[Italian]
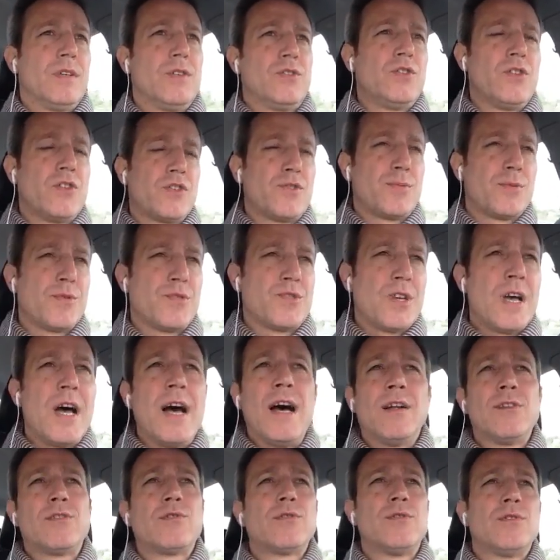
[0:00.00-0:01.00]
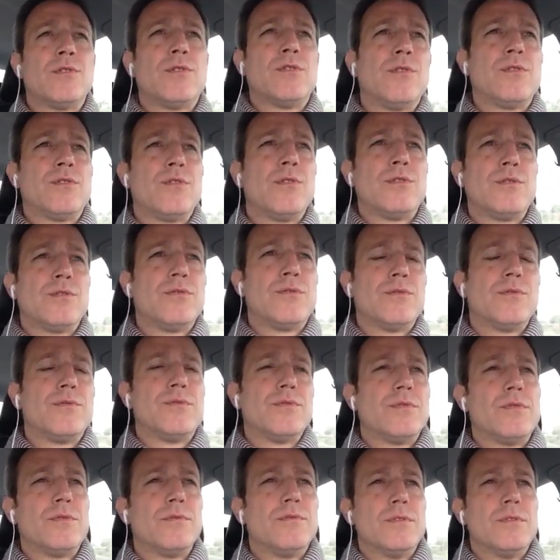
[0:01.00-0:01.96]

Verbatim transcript: già sposato,